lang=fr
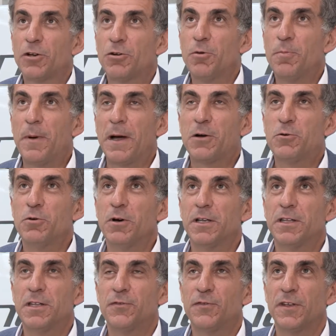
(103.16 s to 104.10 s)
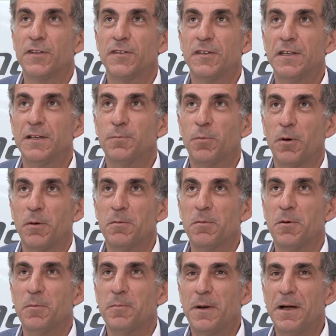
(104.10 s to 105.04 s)
Le parcours a été facile,
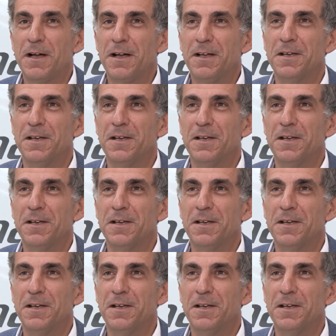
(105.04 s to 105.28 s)
probablement pas.